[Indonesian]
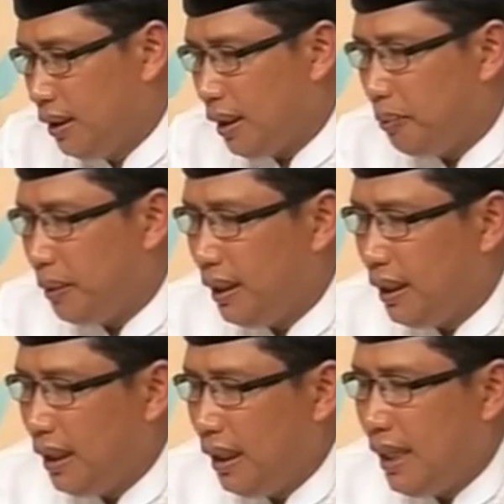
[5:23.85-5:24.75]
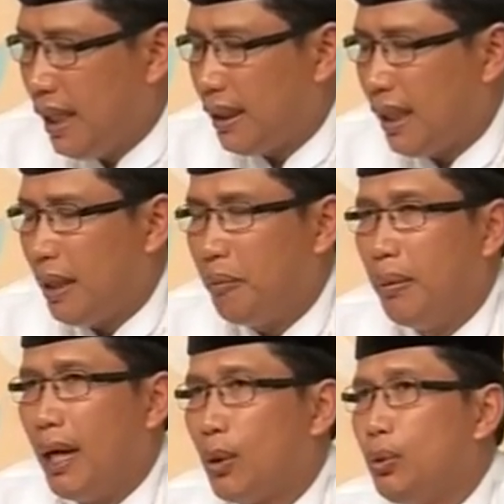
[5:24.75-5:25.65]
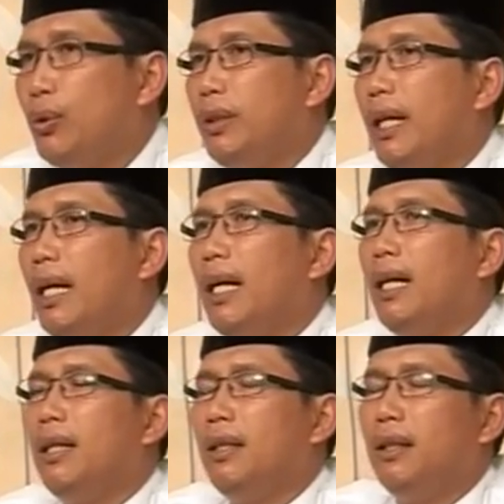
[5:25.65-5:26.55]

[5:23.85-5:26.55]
tapi lihat barunya